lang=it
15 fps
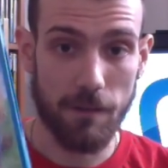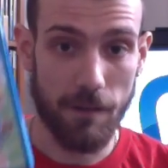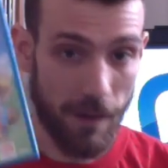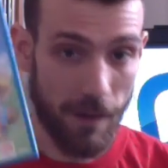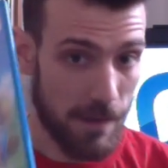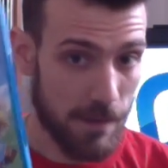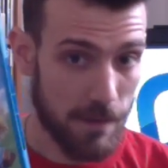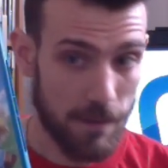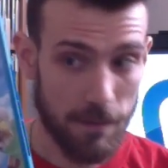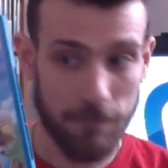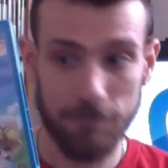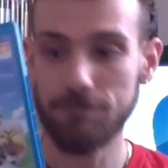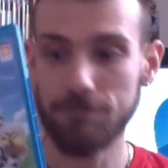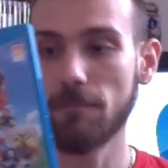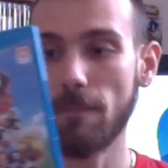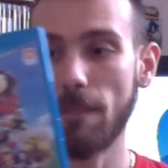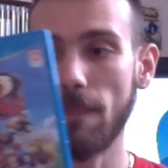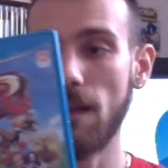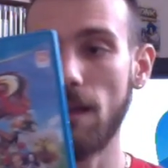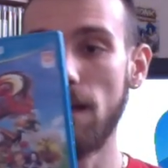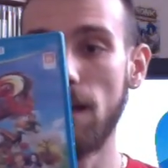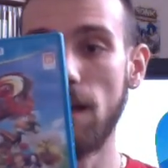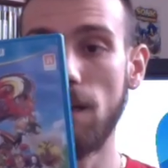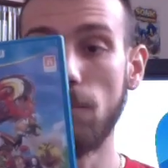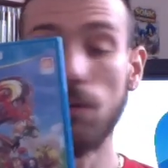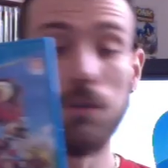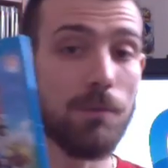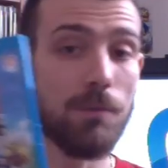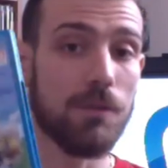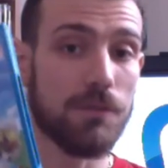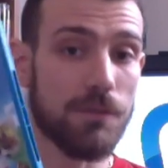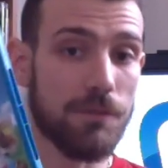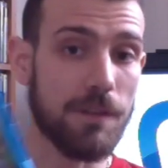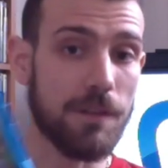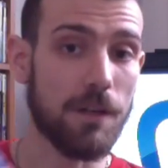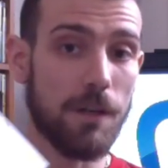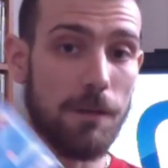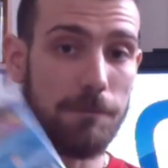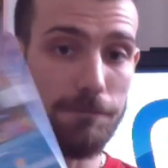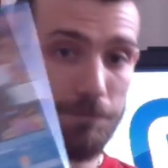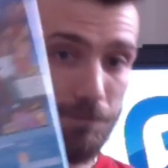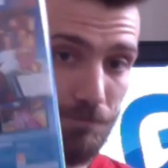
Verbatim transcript: Red, eh, molto molto fico,